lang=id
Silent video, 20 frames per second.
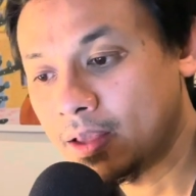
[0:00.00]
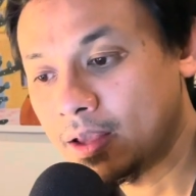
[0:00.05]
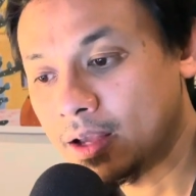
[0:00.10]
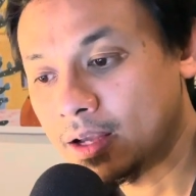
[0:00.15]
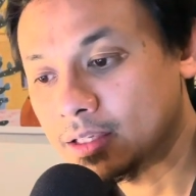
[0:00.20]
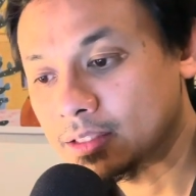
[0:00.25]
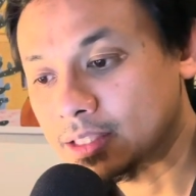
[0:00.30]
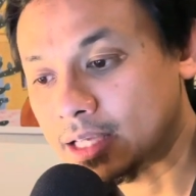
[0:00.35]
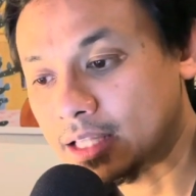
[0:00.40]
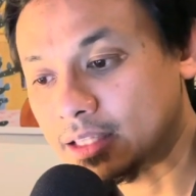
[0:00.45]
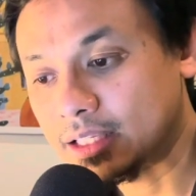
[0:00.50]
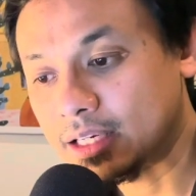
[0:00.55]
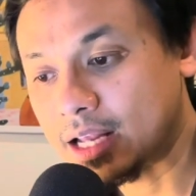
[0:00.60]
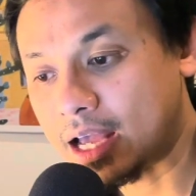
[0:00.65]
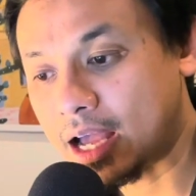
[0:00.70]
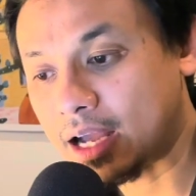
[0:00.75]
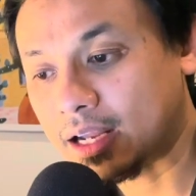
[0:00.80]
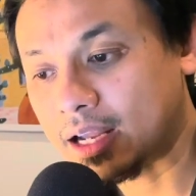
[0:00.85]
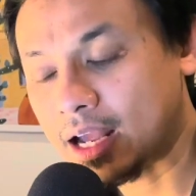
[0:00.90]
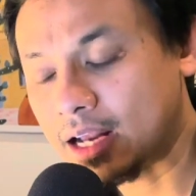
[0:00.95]
Saya
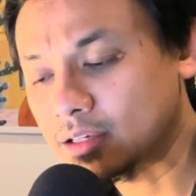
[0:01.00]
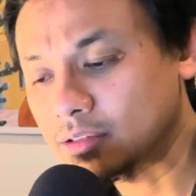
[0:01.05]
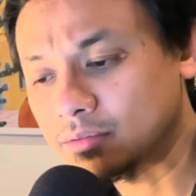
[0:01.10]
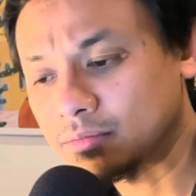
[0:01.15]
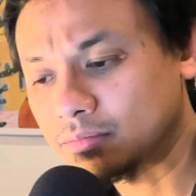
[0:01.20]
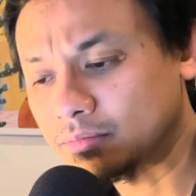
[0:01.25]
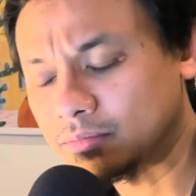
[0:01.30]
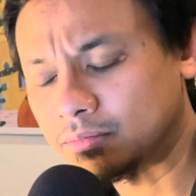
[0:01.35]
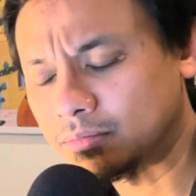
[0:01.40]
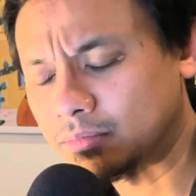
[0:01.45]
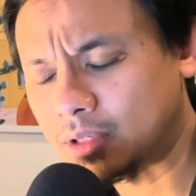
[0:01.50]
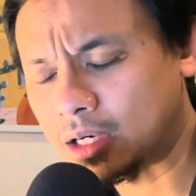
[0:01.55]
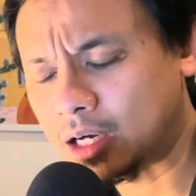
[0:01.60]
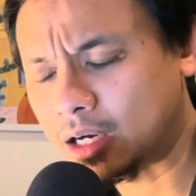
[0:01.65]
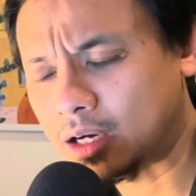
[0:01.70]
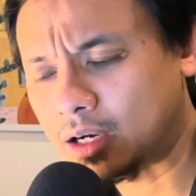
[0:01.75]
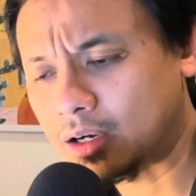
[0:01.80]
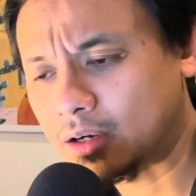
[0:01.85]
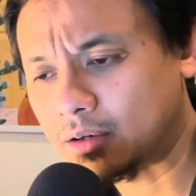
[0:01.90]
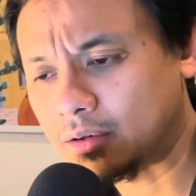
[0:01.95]
tidak akan
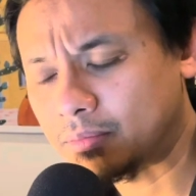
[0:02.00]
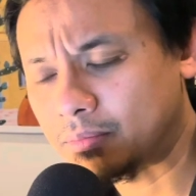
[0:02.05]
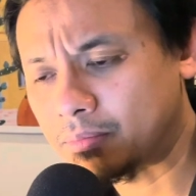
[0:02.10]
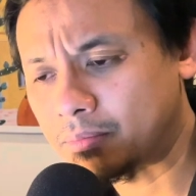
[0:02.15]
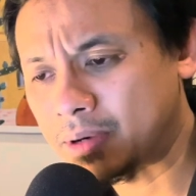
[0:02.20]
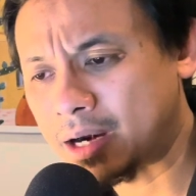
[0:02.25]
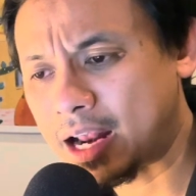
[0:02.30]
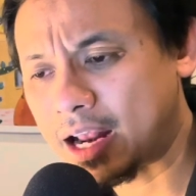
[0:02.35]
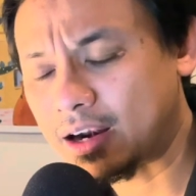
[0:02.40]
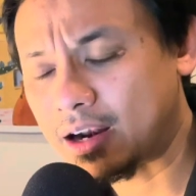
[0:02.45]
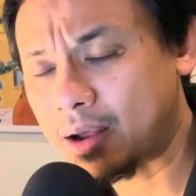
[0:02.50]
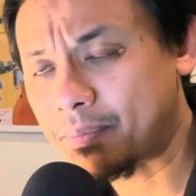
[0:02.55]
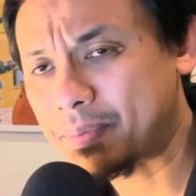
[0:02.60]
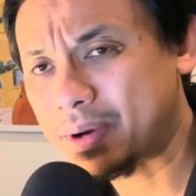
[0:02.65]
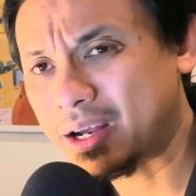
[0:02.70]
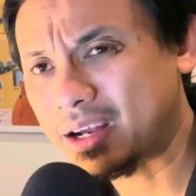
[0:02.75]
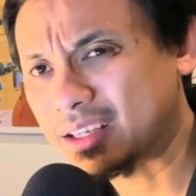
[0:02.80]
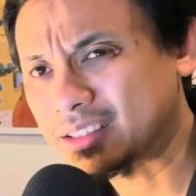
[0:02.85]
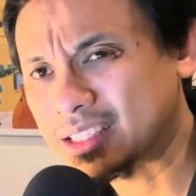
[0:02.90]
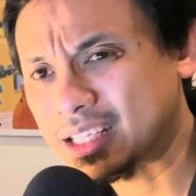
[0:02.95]
uh, eh, melal,
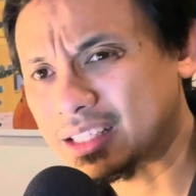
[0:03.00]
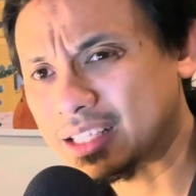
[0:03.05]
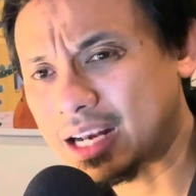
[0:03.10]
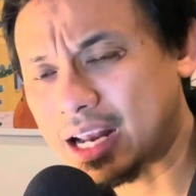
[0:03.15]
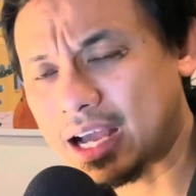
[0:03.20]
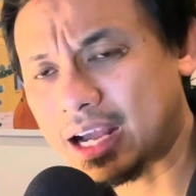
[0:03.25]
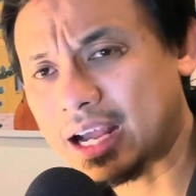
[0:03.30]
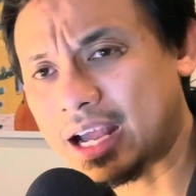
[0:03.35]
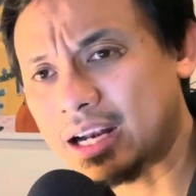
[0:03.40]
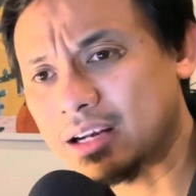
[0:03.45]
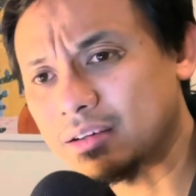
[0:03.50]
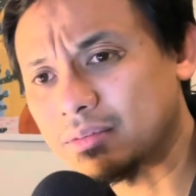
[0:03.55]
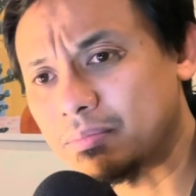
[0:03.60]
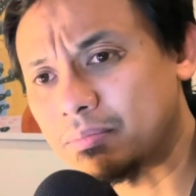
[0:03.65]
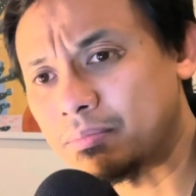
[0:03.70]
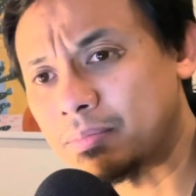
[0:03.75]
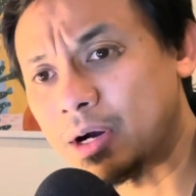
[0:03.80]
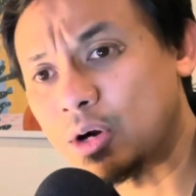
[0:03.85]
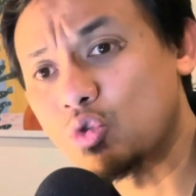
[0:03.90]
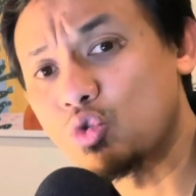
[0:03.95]
apa saya tidak akan
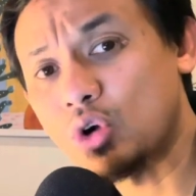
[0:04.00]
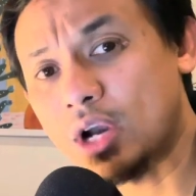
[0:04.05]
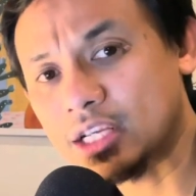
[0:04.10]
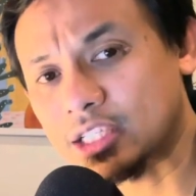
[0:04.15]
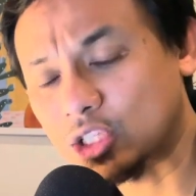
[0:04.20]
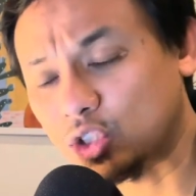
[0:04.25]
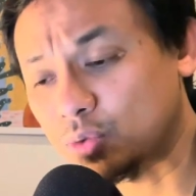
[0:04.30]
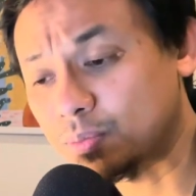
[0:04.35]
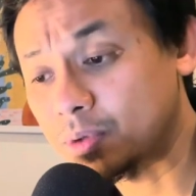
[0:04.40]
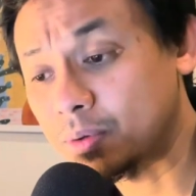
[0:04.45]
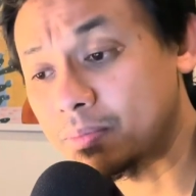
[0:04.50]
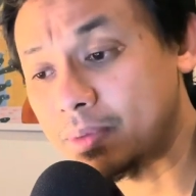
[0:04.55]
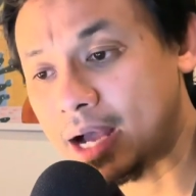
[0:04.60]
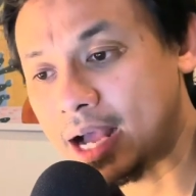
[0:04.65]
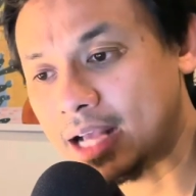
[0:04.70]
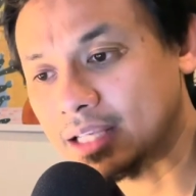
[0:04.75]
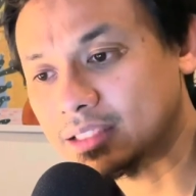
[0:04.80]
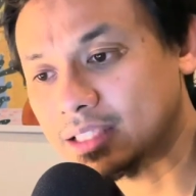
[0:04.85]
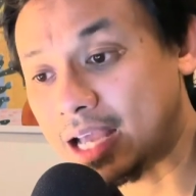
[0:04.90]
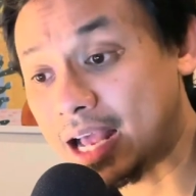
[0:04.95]
mengulas atau
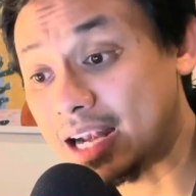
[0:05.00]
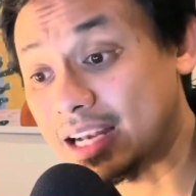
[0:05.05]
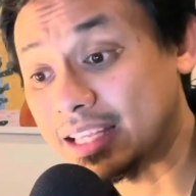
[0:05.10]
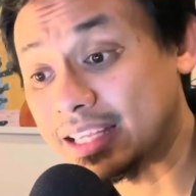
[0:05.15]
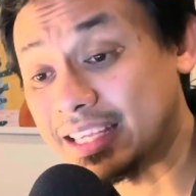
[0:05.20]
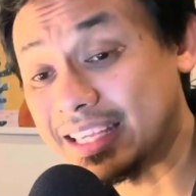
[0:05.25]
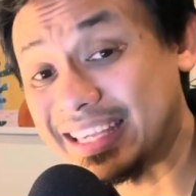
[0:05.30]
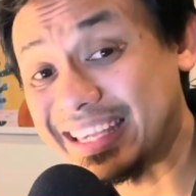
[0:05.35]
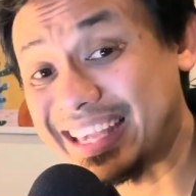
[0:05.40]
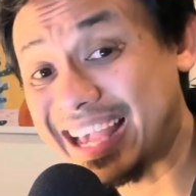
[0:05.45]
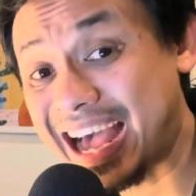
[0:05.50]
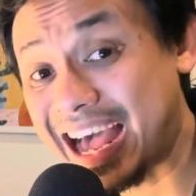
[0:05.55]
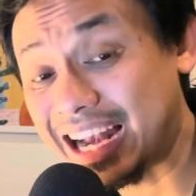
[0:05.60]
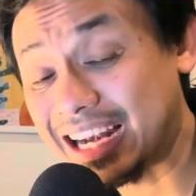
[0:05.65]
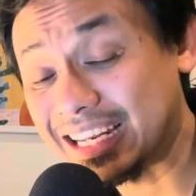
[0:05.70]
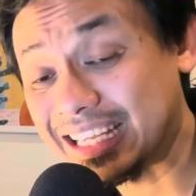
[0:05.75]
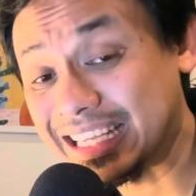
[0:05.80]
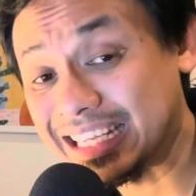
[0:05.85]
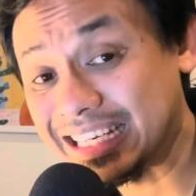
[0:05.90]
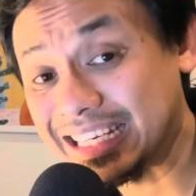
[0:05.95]
membahas hal
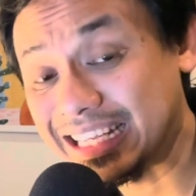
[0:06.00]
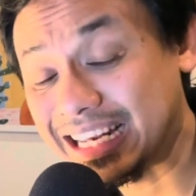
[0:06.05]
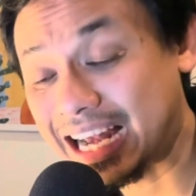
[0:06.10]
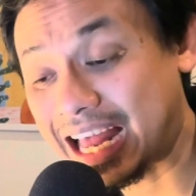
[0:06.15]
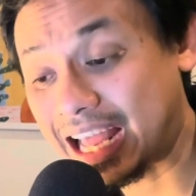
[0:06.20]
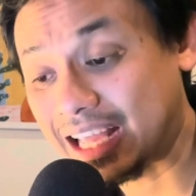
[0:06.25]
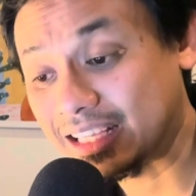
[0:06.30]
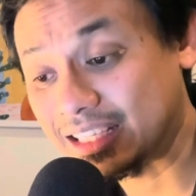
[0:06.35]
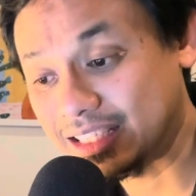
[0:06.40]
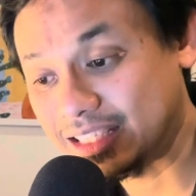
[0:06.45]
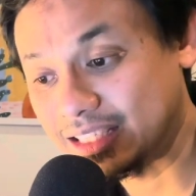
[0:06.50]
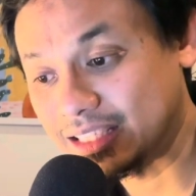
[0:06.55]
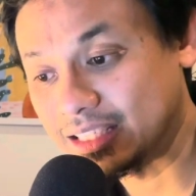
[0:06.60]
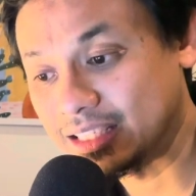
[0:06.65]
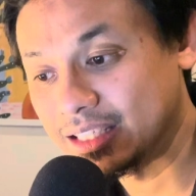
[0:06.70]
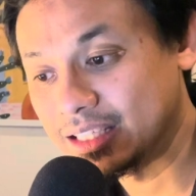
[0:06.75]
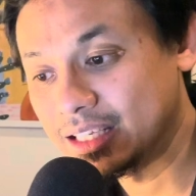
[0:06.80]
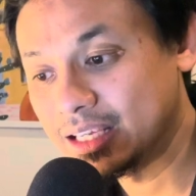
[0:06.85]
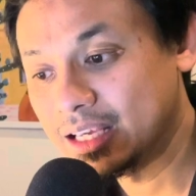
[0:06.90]
hal ini lagi.